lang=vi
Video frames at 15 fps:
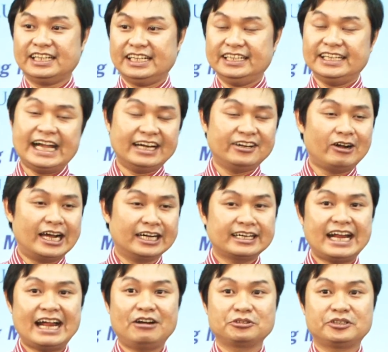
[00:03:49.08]
cái giai đoạn
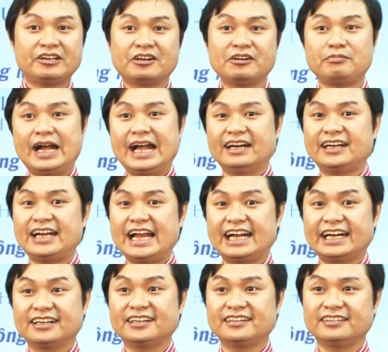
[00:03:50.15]
nào theo các bạn
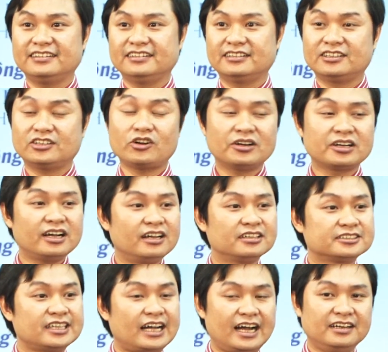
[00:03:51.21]
là có cơ
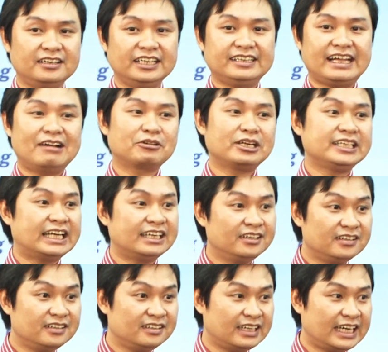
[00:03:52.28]
sở để tạo ra nhà
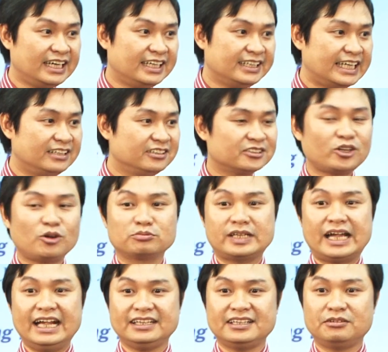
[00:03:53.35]
nước hay là nhà nước tồn
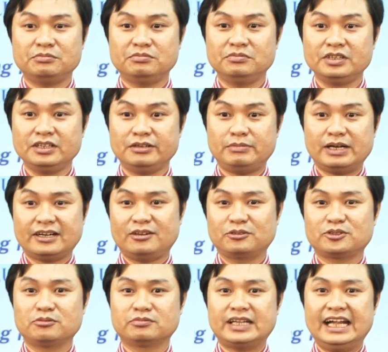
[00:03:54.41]
tại trong bắt đầu
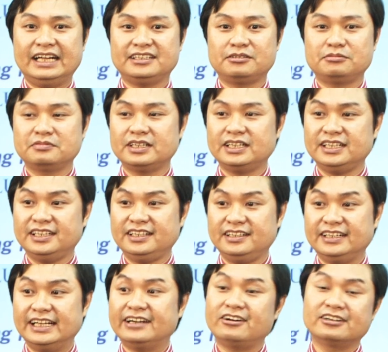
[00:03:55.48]
tồn tại trong cái
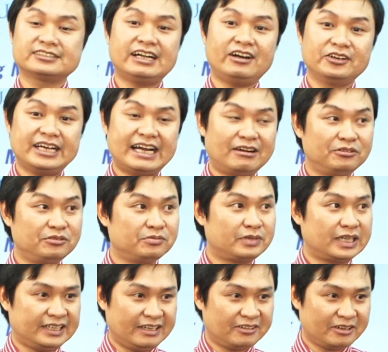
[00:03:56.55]
giai đoạn sau nào
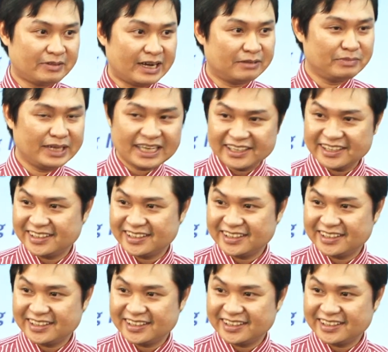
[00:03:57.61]
mà theo các bạn biết